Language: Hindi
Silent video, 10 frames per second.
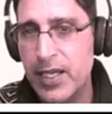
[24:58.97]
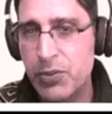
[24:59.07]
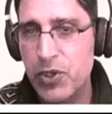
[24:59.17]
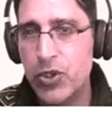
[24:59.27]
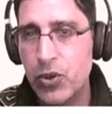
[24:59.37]

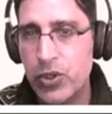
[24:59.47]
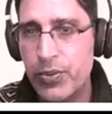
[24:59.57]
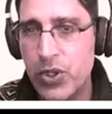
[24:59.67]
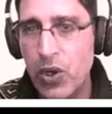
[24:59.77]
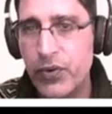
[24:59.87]
एक्सप्रेशन को
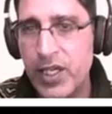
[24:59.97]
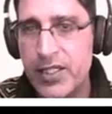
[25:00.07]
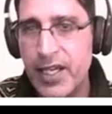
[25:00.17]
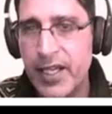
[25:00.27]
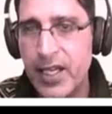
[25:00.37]
जब सॉल्व
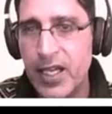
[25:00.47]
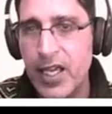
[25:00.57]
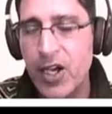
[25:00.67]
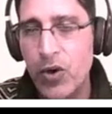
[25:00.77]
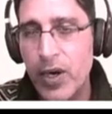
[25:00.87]
किया जाएगा
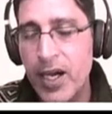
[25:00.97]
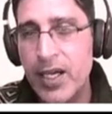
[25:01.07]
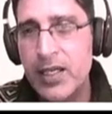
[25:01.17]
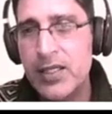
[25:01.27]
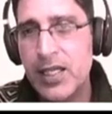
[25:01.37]
और
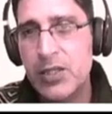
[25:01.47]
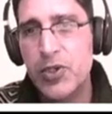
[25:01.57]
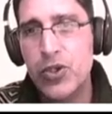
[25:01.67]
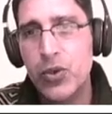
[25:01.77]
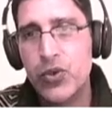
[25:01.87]
अगर इस
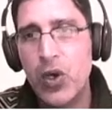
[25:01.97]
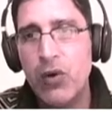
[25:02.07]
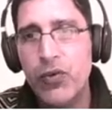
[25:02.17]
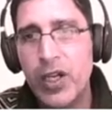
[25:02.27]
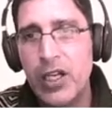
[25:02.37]
एक्सप्रेशन को
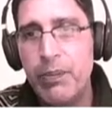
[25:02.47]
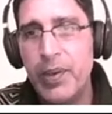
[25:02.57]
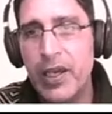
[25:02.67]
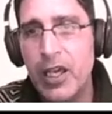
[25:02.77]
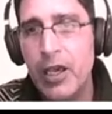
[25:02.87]
सॉल्व करने
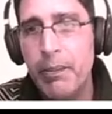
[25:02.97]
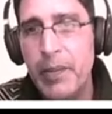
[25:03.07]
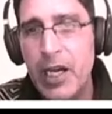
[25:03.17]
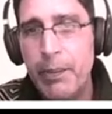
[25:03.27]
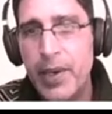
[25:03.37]
पे
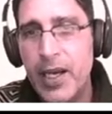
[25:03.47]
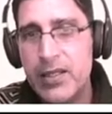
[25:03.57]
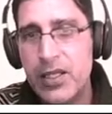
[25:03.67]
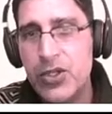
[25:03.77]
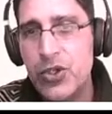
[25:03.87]
मेरे पास